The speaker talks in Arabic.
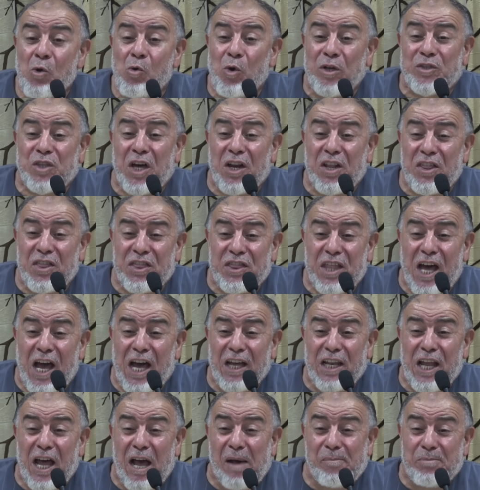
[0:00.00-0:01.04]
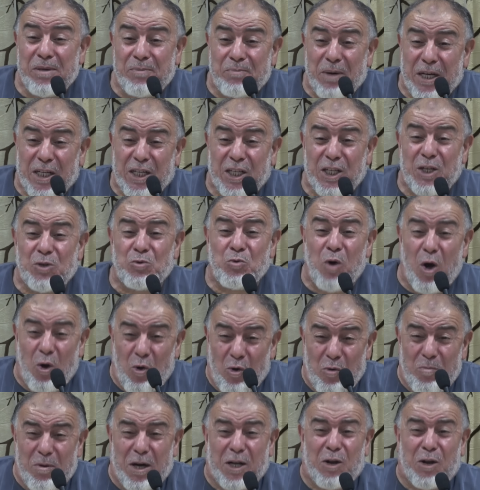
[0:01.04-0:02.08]
وترضى على أبي بكر
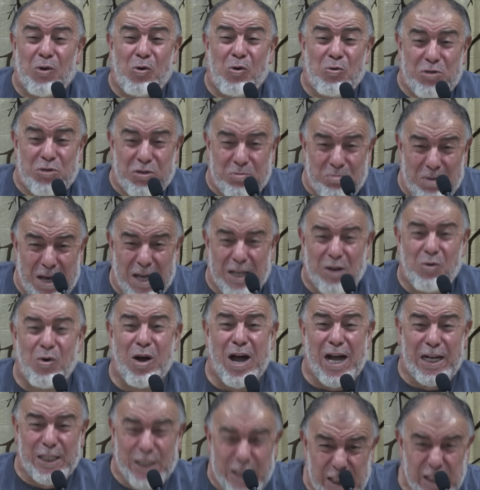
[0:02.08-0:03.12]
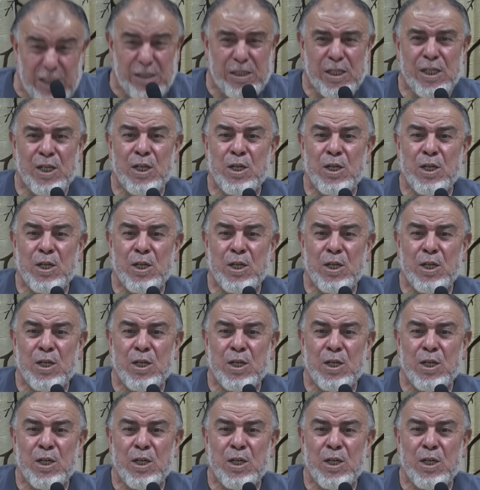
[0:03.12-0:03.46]
وعمر وعثمان وعلي